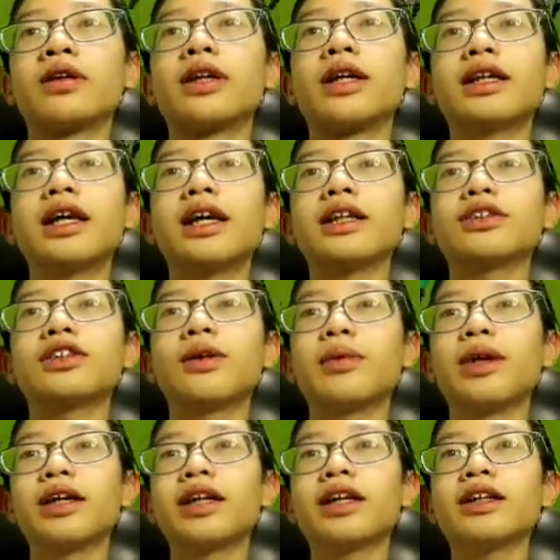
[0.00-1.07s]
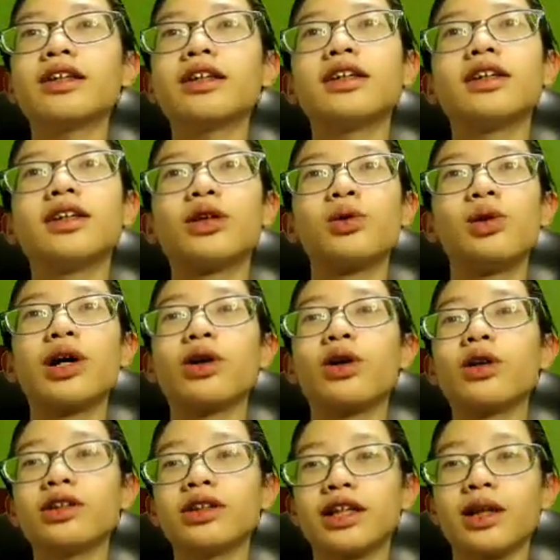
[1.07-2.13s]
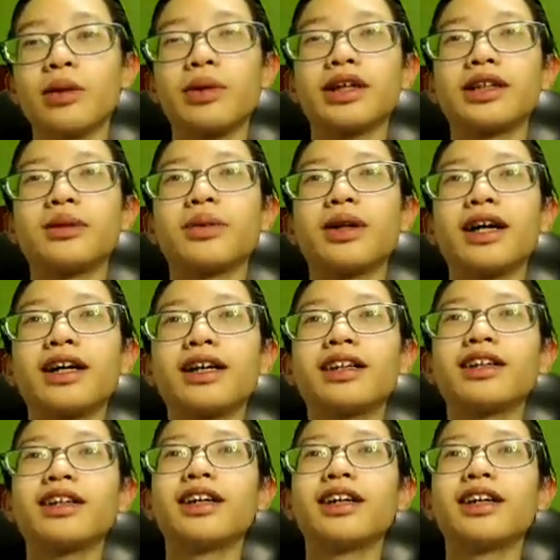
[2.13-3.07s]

dan ya sudah berakhir 2-0 kita berhasil menang